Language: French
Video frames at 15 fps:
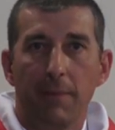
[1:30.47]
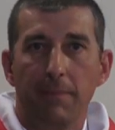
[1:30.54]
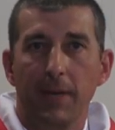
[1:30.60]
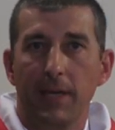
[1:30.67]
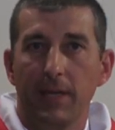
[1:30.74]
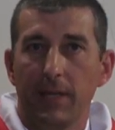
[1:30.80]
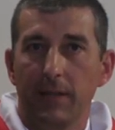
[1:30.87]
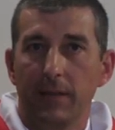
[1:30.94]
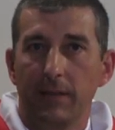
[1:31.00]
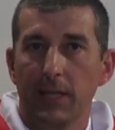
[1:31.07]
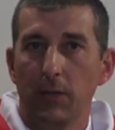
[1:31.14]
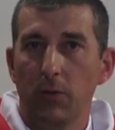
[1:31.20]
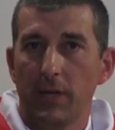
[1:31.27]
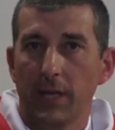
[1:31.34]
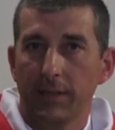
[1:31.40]
Mais
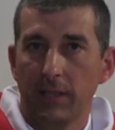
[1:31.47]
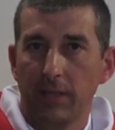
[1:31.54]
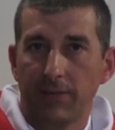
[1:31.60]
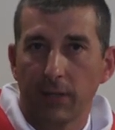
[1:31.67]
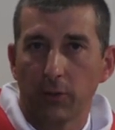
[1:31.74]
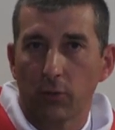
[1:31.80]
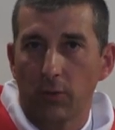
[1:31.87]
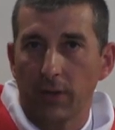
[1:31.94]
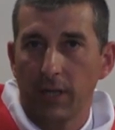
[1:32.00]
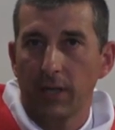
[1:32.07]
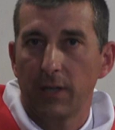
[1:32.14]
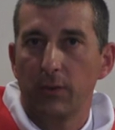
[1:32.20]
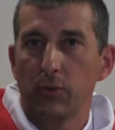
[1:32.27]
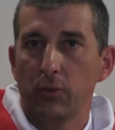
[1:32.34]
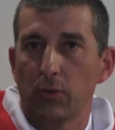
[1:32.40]
dès le lundi
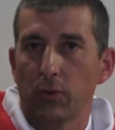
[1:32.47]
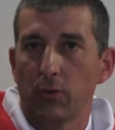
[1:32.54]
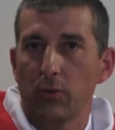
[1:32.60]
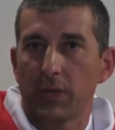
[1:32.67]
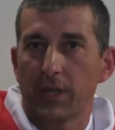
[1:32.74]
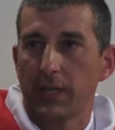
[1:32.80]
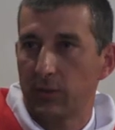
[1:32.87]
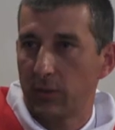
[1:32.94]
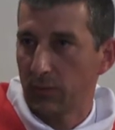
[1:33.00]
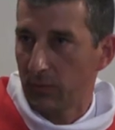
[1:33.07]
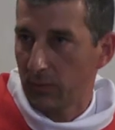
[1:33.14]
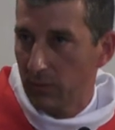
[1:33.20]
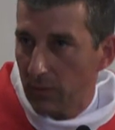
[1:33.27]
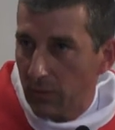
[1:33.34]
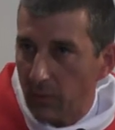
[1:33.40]
23, nous aurons
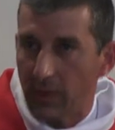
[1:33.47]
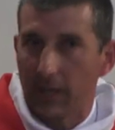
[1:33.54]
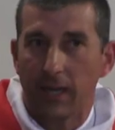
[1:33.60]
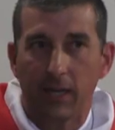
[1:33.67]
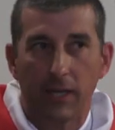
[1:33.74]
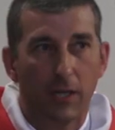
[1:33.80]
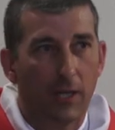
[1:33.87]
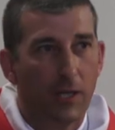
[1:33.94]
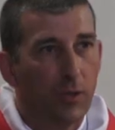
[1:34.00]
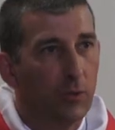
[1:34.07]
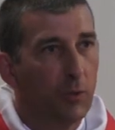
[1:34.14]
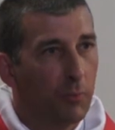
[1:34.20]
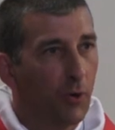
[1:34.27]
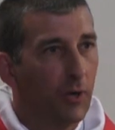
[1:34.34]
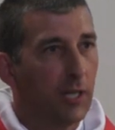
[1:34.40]
l'occasion, voilà,
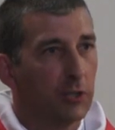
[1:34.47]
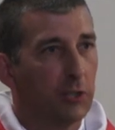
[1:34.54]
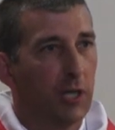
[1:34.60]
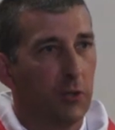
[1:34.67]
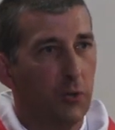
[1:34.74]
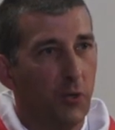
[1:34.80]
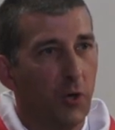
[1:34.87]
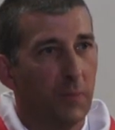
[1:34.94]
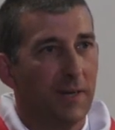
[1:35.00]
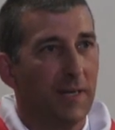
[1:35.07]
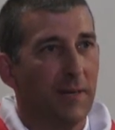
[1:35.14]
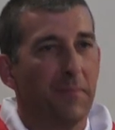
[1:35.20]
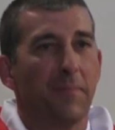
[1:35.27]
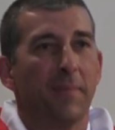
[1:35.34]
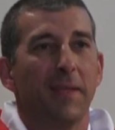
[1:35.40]
de prendre la charrue en
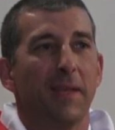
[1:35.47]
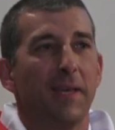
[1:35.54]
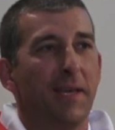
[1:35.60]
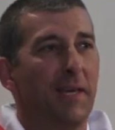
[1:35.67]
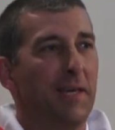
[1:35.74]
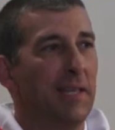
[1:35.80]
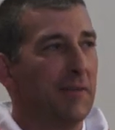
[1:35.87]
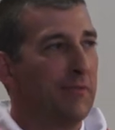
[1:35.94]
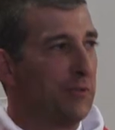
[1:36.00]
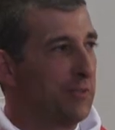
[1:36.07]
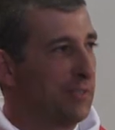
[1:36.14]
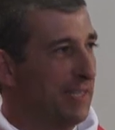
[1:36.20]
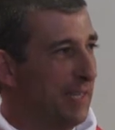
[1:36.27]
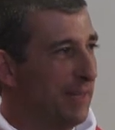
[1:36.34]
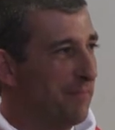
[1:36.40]
main et
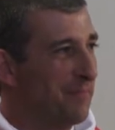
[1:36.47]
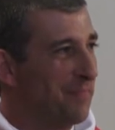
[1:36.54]
d'avancer.